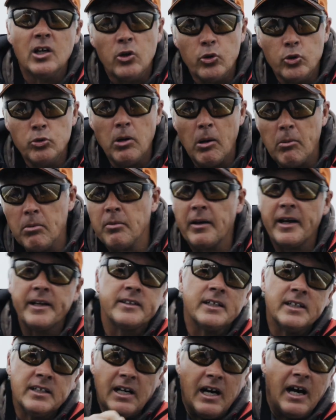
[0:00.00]
Überbleibt,
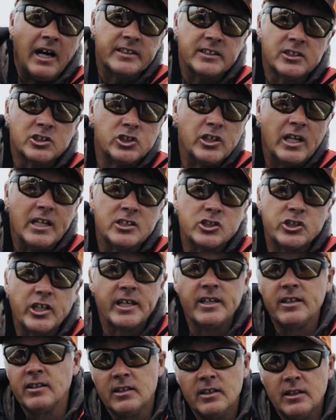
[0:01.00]
hartes, schnelles
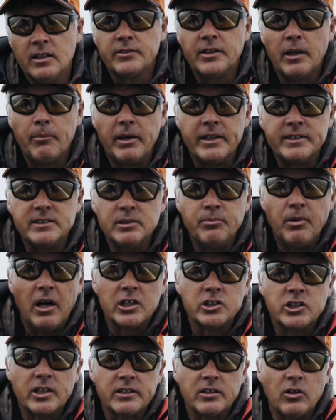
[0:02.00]
Schicken, da beißen die
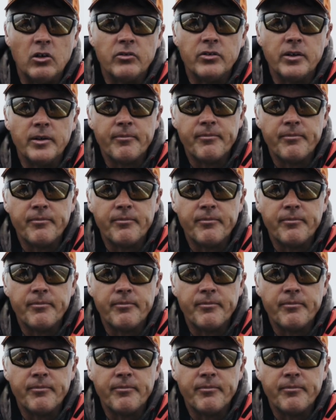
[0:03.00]
Barsche dann drauf.